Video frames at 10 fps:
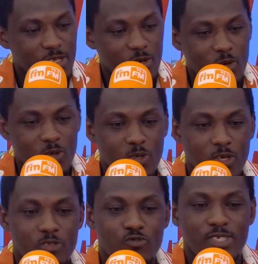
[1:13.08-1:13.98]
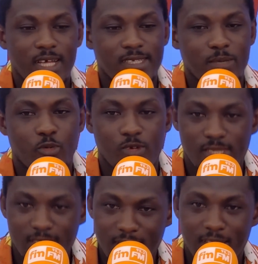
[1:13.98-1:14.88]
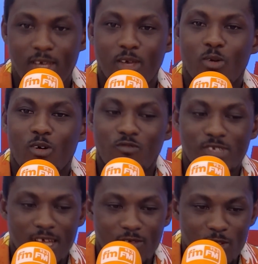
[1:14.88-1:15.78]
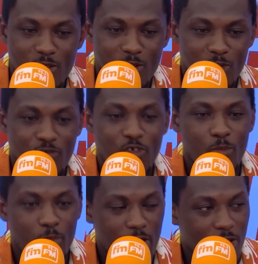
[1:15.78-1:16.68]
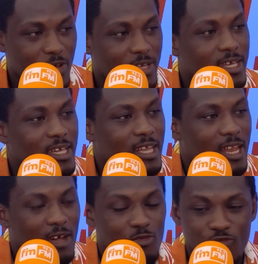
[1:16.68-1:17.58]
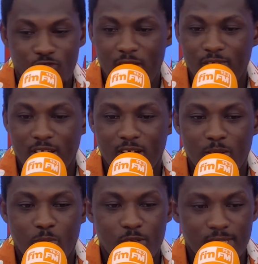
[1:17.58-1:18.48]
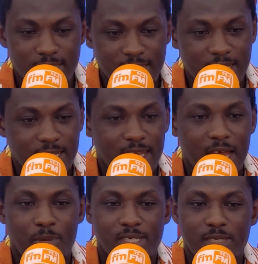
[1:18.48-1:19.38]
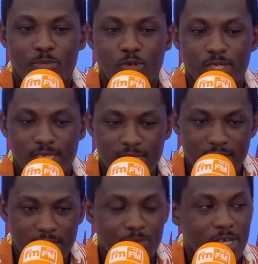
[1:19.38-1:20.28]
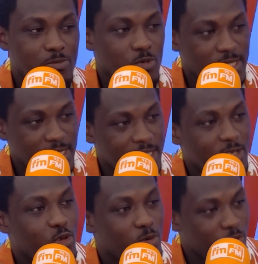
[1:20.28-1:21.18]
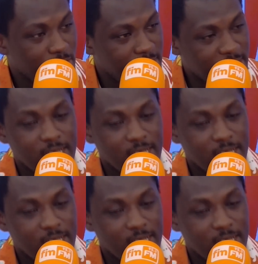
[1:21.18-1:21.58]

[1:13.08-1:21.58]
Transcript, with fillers: que euh, mm. tout ça c'est politique. Comme vous savez, le vieux père il a tout fait avec euh, politique, il a mangé politique, il marche politique, il dort politique.